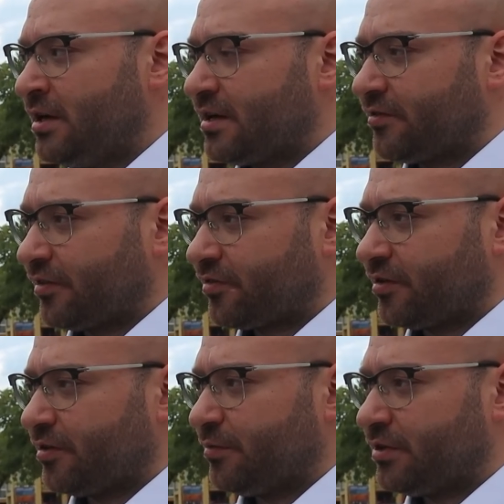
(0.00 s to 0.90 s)
dass das
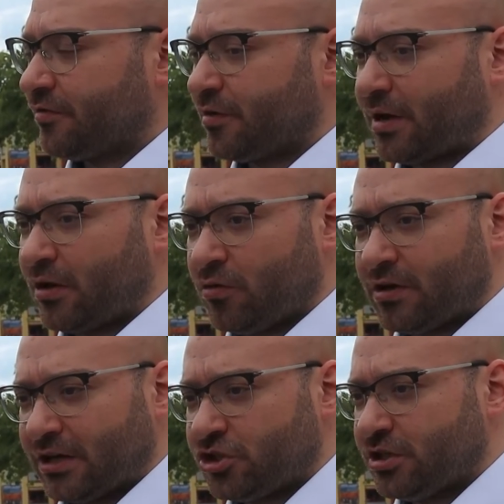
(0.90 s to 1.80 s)
äh, mit der Verbrennung
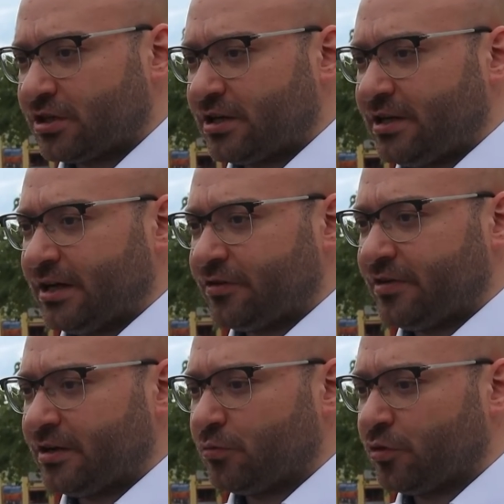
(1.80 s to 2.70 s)
ganz schnell geklärt
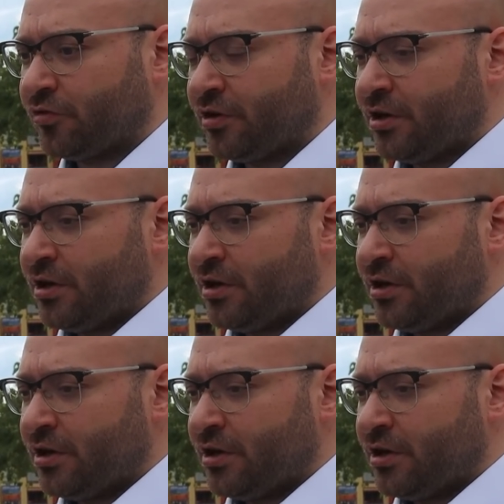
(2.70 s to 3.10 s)
werden muss.